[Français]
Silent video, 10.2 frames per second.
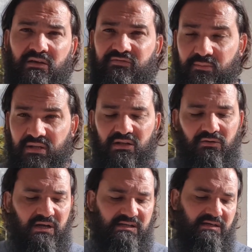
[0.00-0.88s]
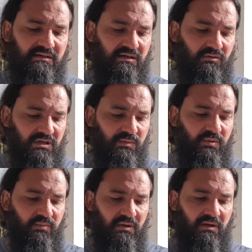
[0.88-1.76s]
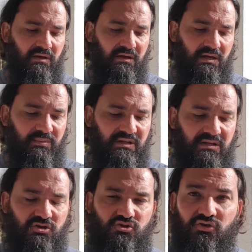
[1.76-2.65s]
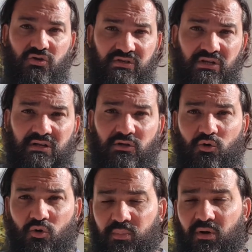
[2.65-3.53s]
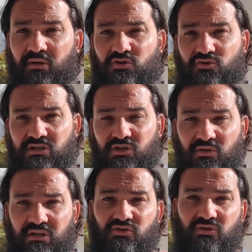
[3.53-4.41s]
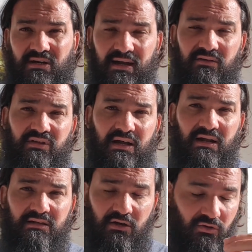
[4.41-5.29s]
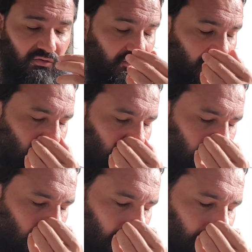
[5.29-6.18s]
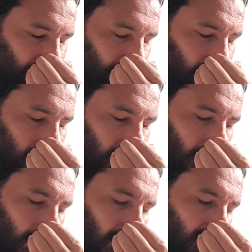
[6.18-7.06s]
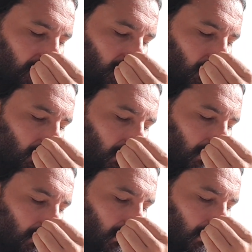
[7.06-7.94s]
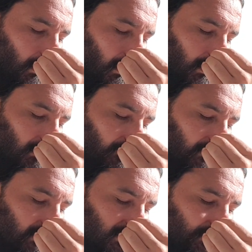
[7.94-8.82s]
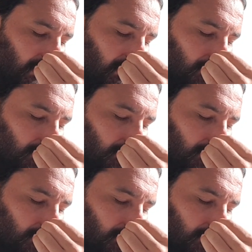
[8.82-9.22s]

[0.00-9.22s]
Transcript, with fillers: féminine dans la 5D. Donc il, peut, il y a peut-être des choses que vous êtes en train de comprendre, des choses qui sont en train de se clarifier à l'intérieur de votre cœur et de votre corps et de votre esprit.